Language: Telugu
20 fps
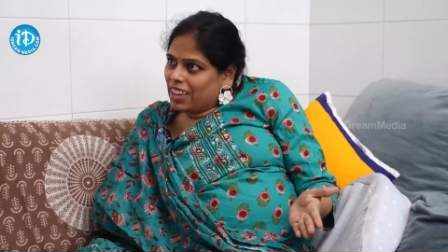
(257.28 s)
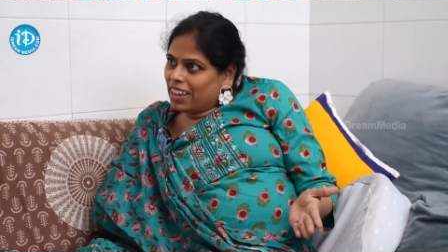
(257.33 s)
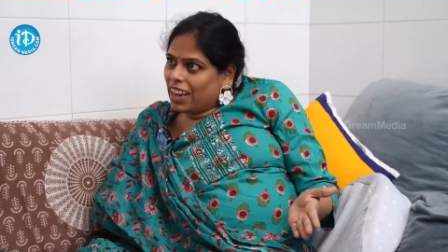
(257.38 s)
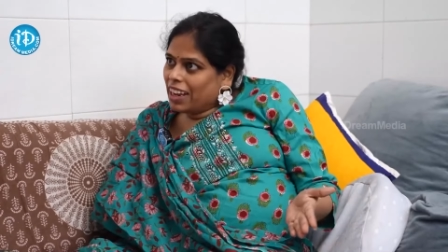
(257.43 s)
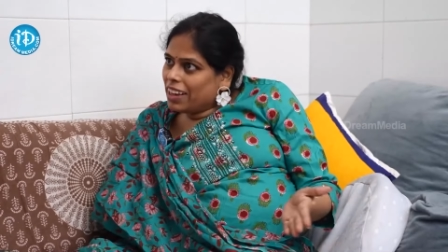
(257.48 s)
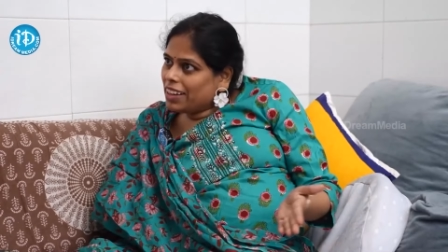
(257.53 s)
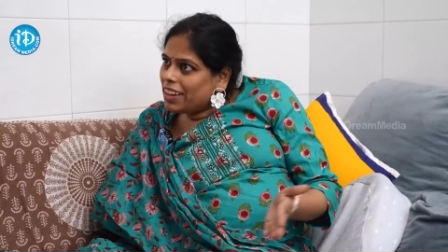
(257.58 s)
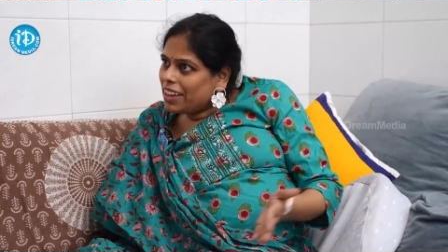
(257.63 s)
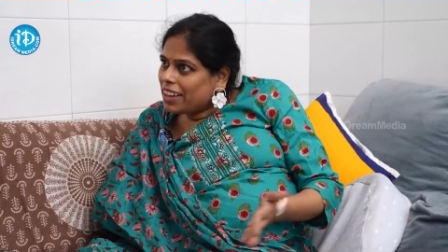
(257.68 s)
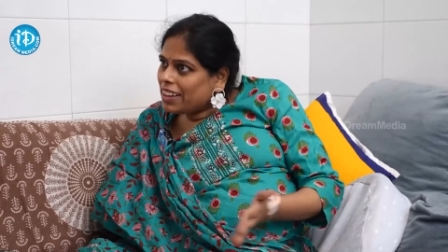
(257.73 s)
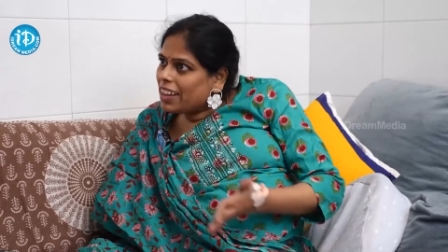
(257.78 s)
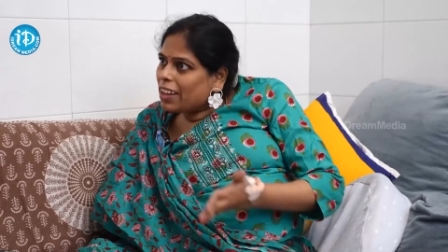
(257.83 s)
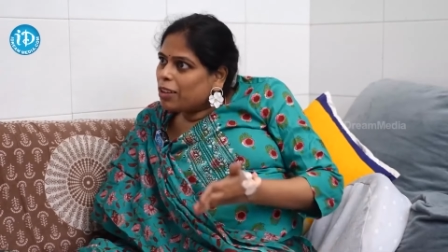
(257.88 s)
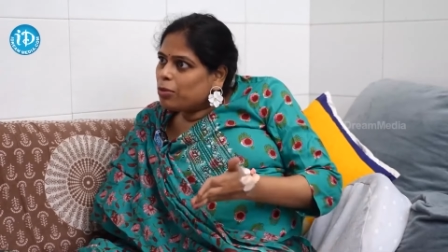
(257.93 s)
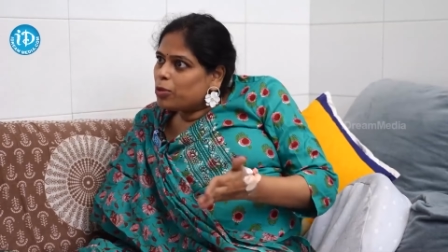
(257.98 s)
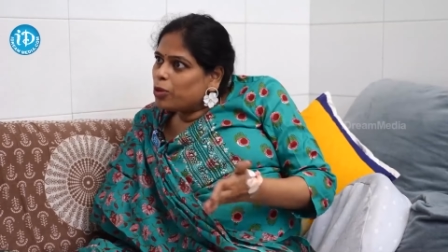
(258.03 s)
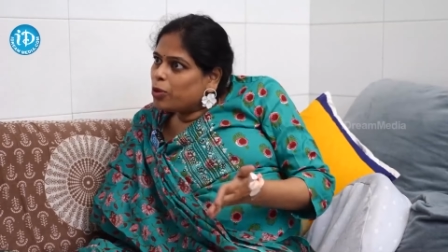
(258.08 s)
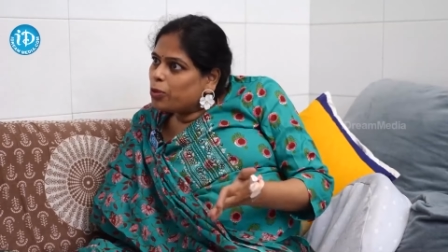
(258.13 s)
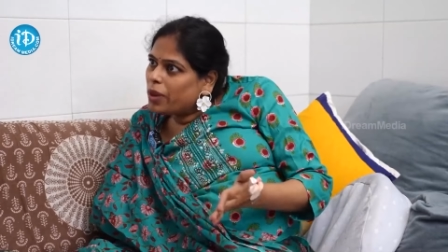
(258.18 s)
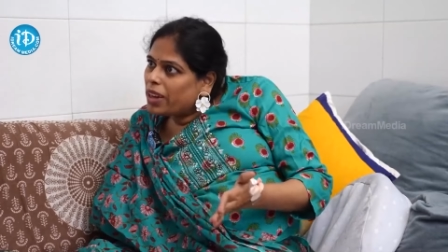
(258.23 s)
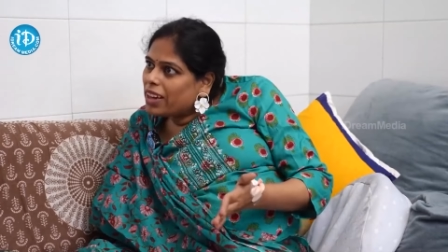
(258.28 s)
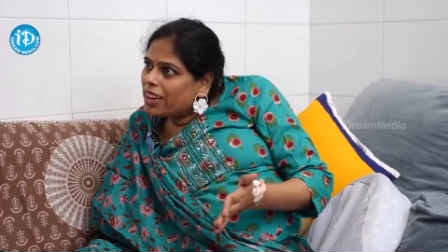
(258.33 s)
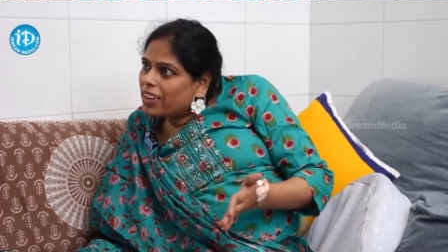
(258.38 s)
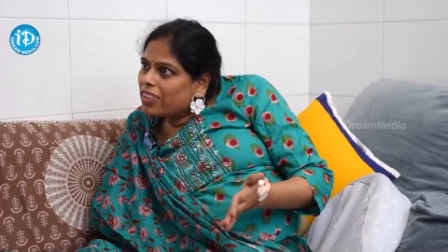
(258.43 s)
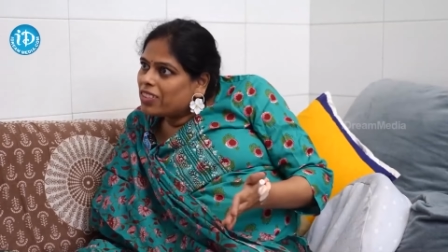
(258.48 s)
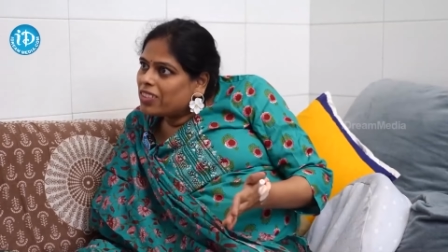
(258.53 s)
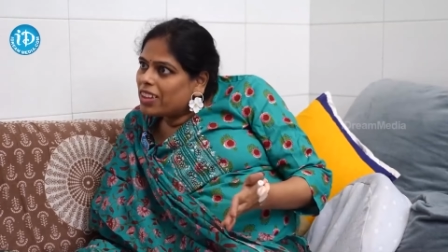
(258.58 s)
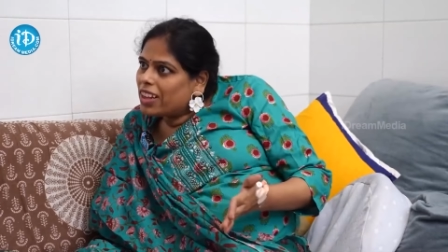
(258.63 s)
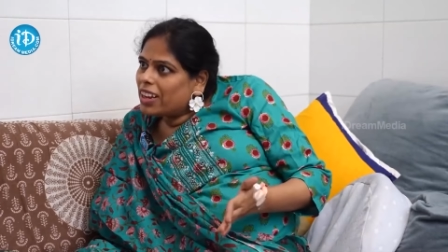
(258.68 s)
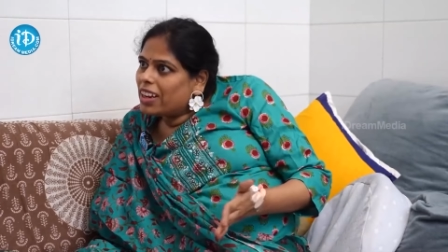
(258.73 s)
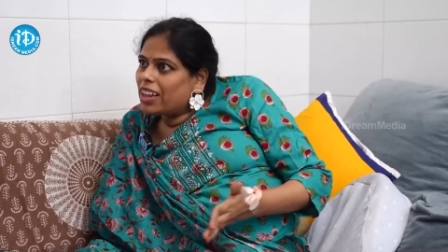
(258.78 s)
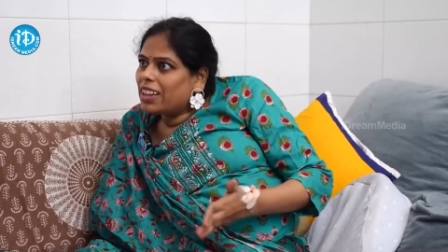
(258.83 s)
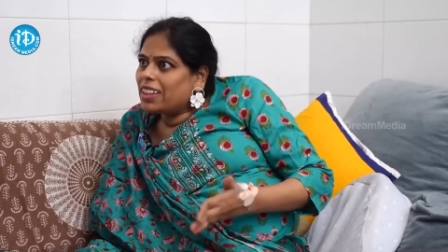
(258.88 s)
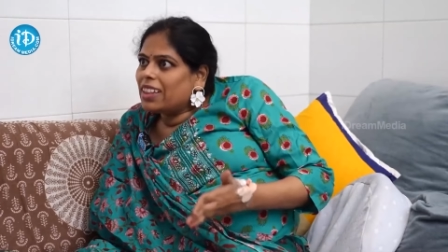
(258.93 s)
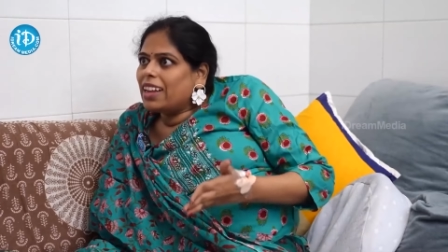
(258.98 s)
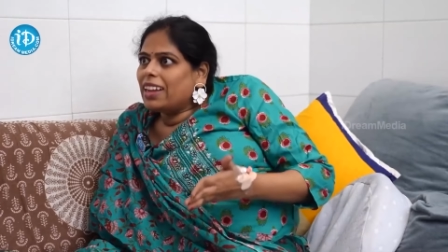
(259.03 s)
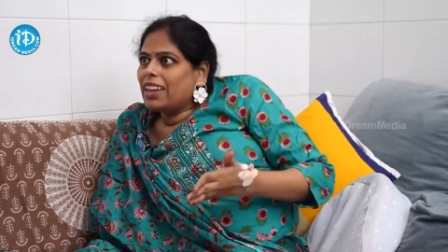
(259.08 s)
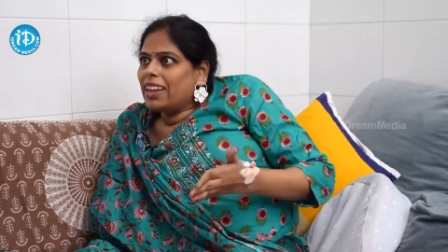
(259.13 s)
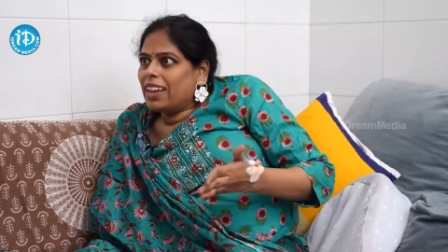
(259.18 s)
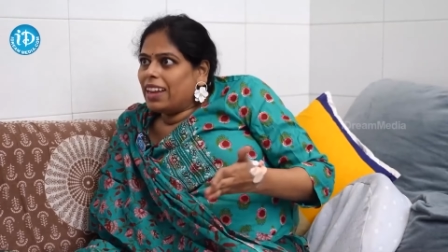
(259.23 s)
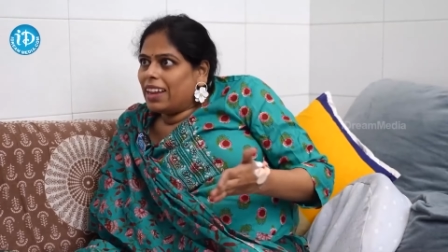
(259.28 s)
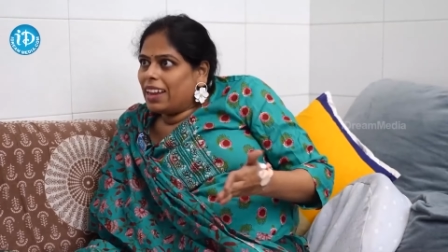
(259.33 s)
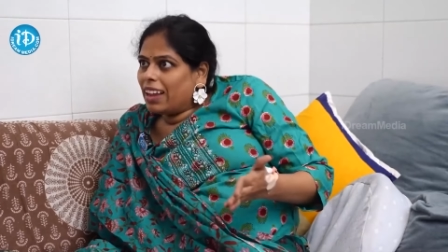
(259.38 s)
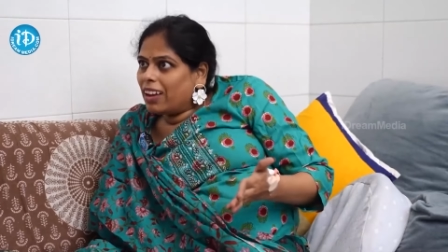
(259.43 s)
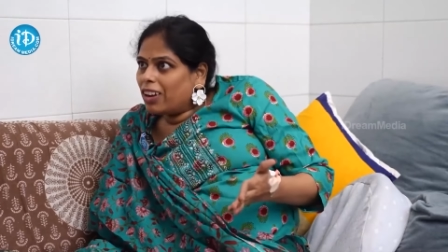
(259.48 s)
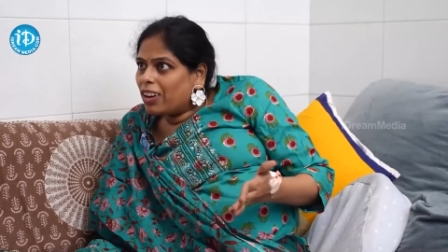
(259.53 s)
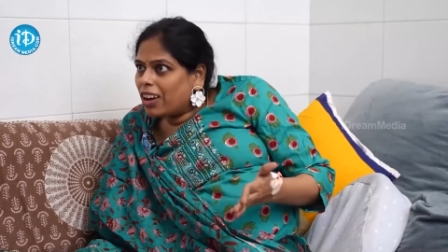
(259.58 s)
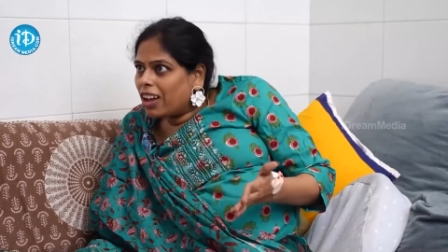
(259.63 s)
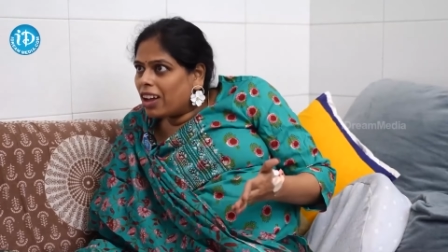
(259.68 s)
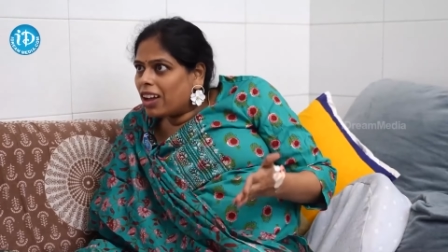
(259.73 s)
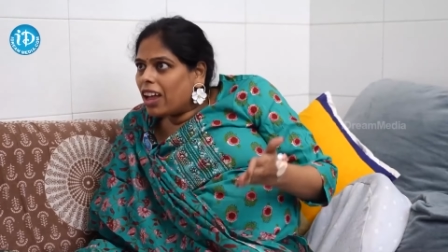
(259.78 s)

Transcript: ఏంటి తను మూమెంట్ అవుతాడా తనకి ఎలా